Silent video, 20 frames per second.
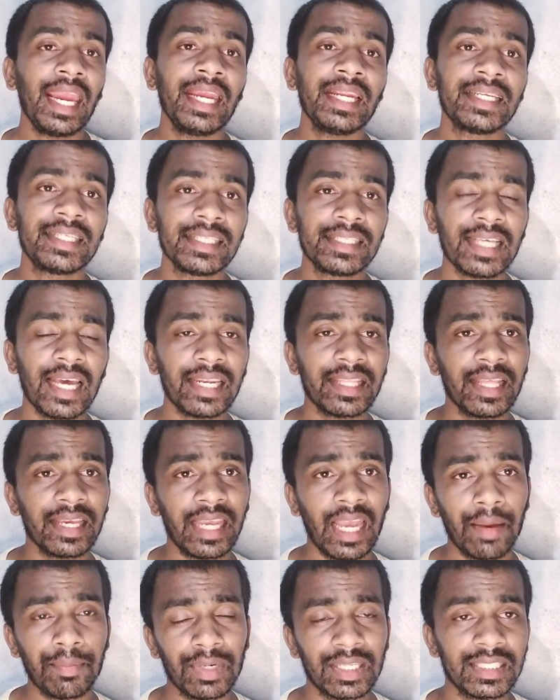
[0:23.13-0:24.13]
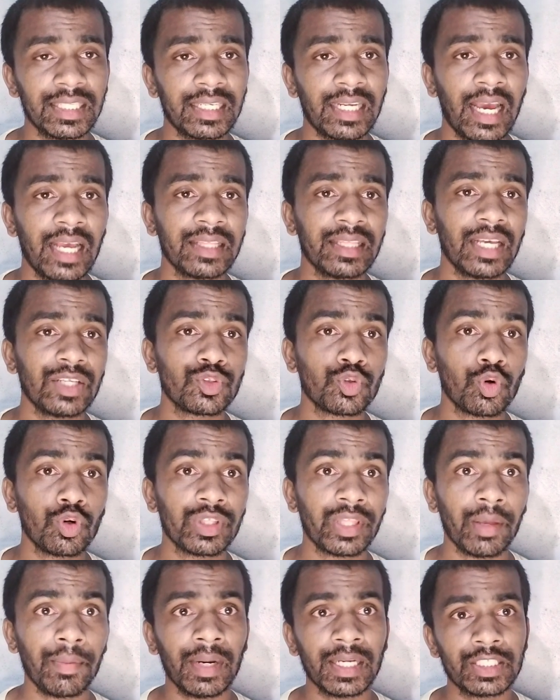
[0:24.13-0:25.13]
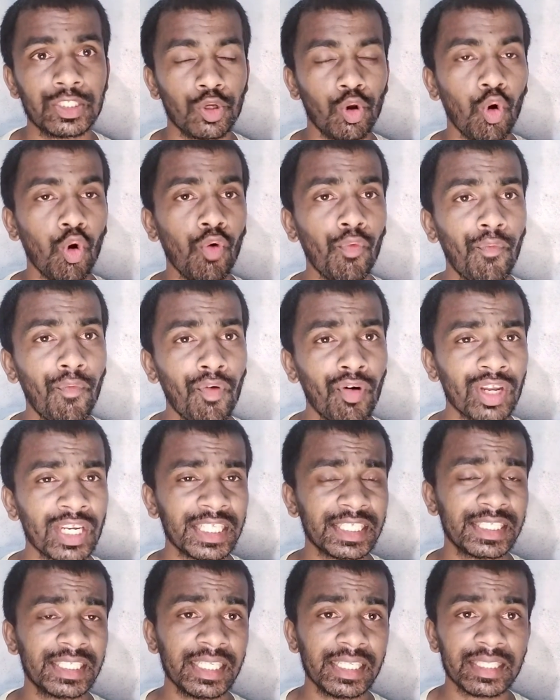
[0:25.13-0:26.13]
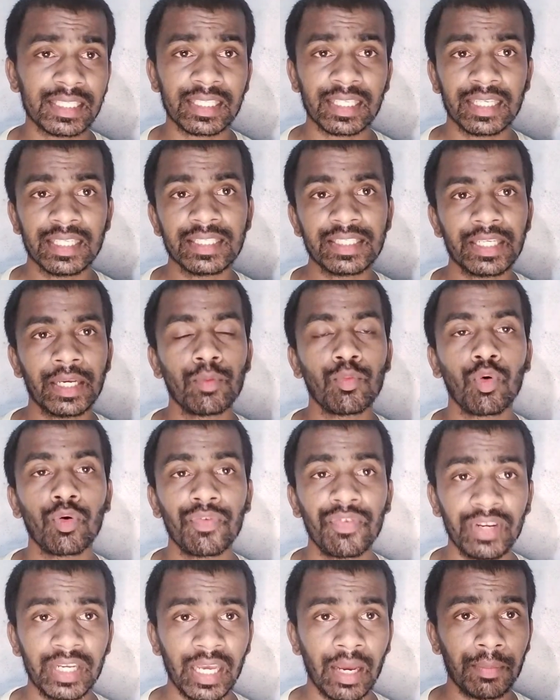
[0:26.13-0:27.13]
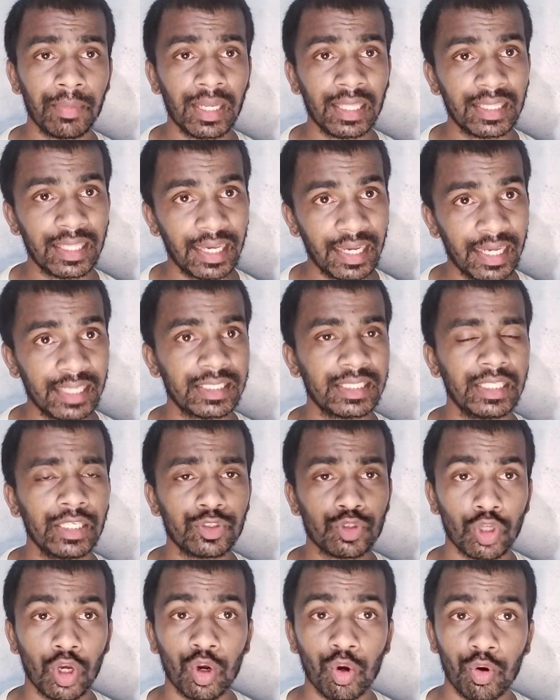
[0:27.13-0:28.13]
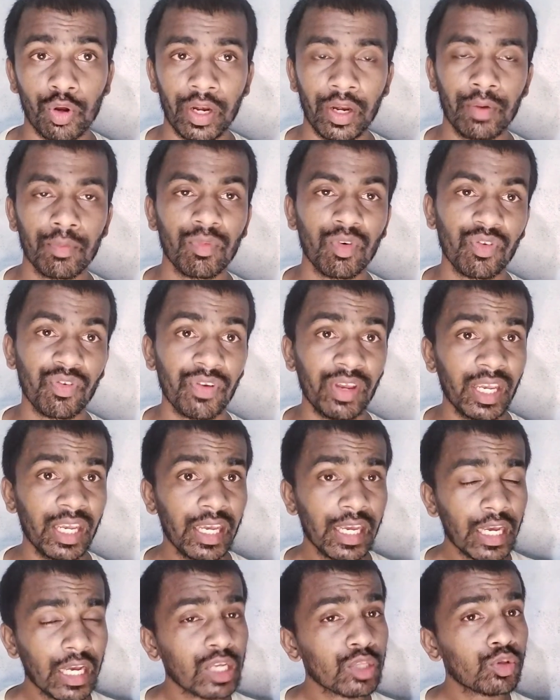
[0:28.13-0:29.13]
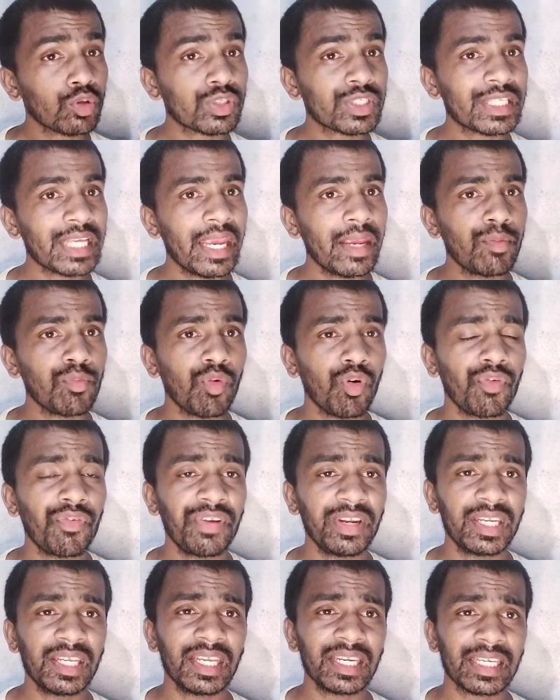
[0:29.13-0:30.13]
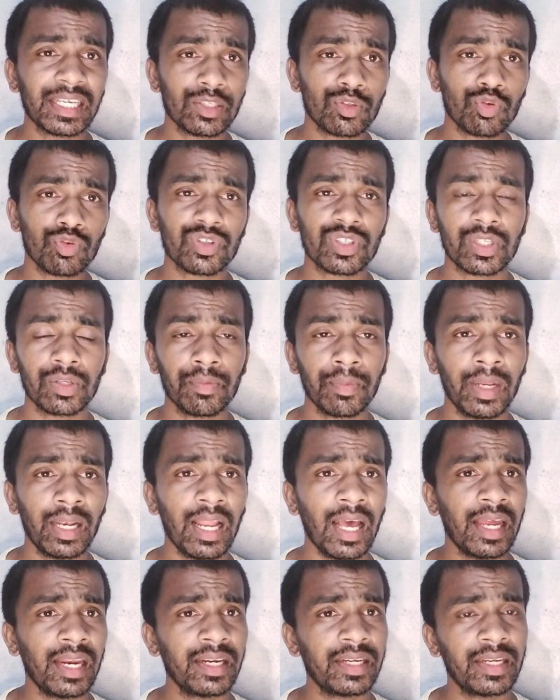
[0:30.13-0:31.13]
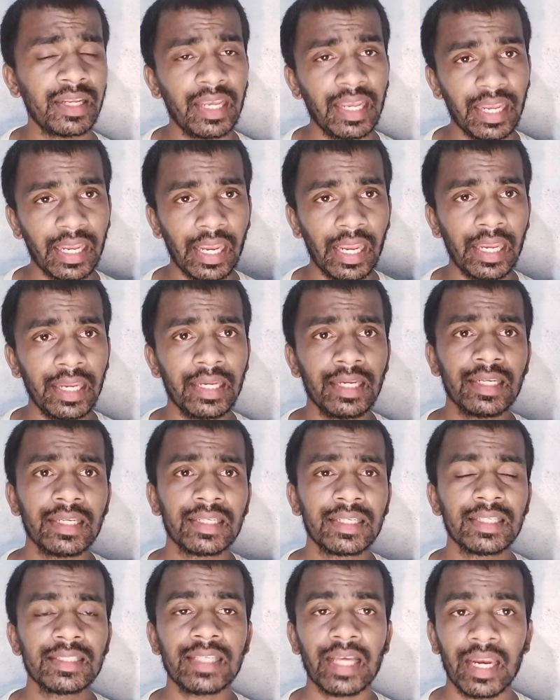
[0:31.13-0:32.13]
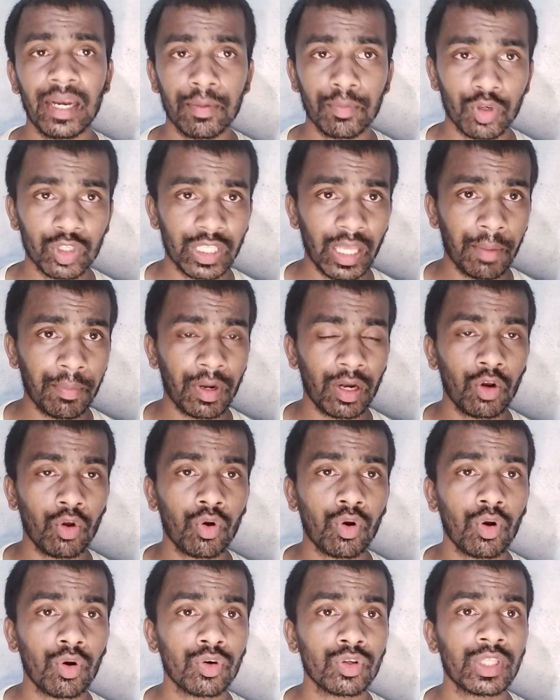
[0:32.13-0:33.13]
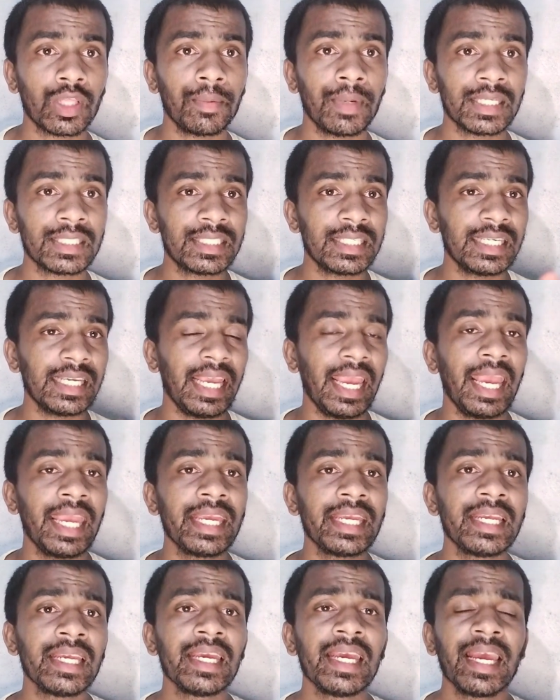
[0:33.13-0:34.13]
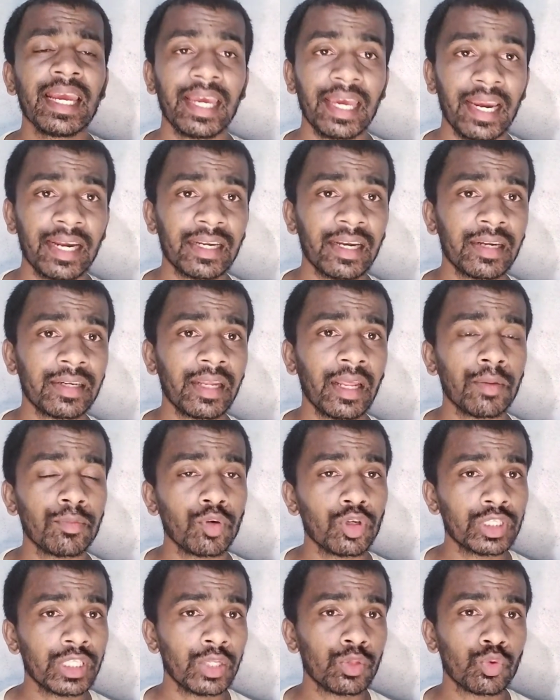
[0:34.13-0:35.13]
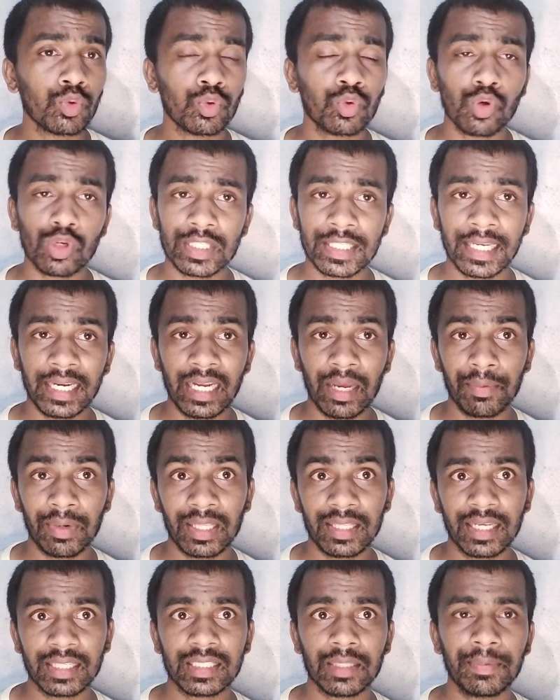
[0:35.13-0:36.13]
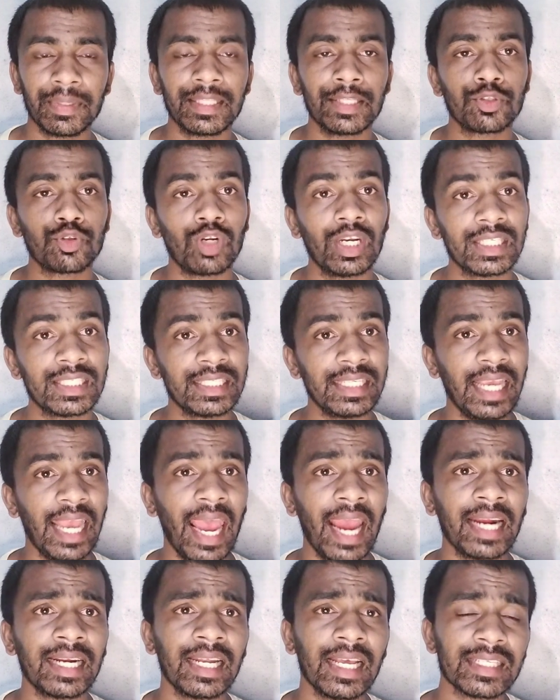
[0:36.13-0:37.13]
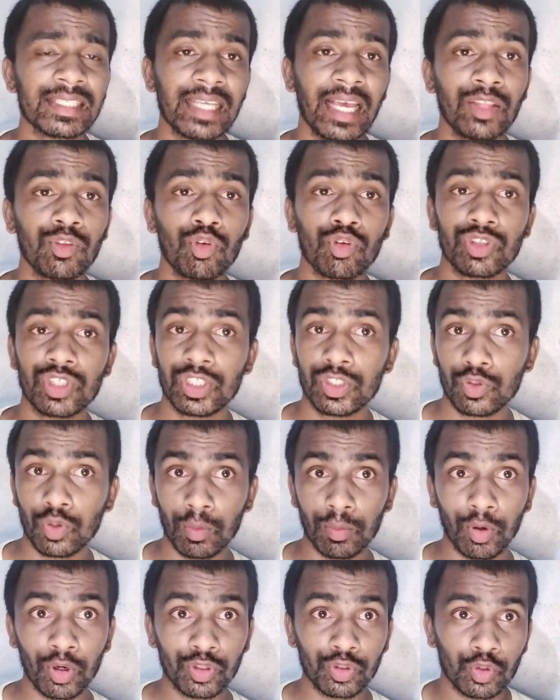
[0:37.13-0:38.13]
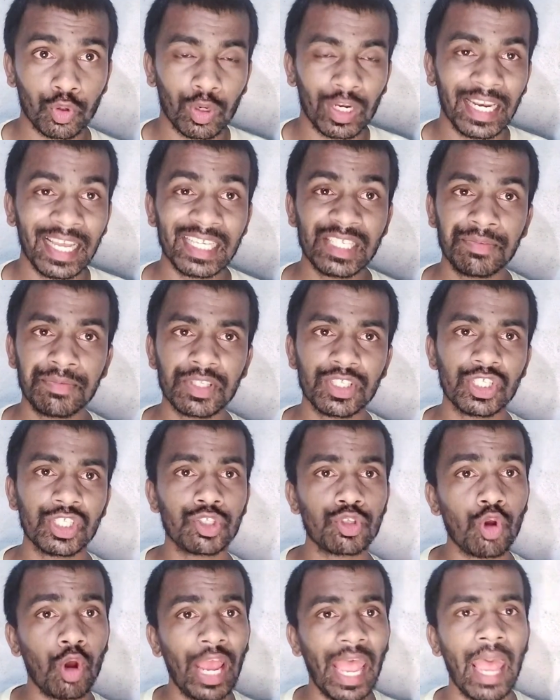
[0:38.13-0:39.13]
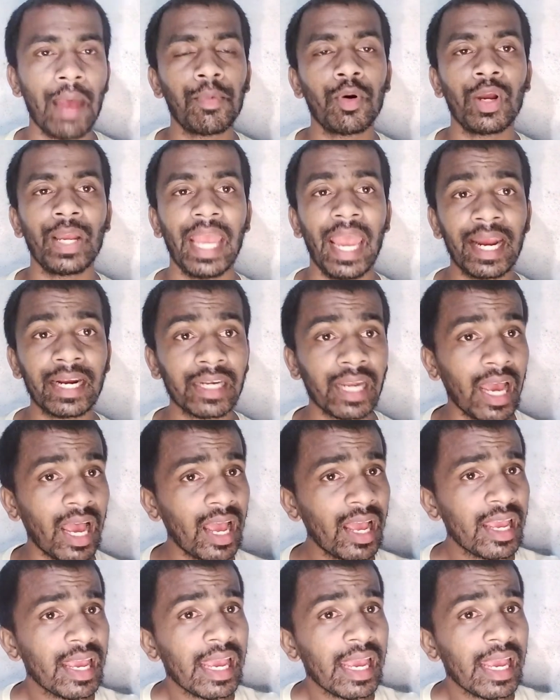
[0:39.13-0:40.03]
এই টিজার দেখে আমরা যেটা আন্দাজ করতে পারছি অপরিচিত যে মুভিটি আমরা দেখেছি শঙ্করের মুভি তো সেই মুভিটির কিছু সিমিলারিটি এই টিজারের মধ্যে আমরা লক্ষ্য করতে পারছি এই ক্যারেক্টারটার মধ্যে দুটো সেট আমরা দেখতে পেতে চলেছি একটা শান্তশিষ্ট ভদ্র লেজ বিশিষ্ট এবং একটা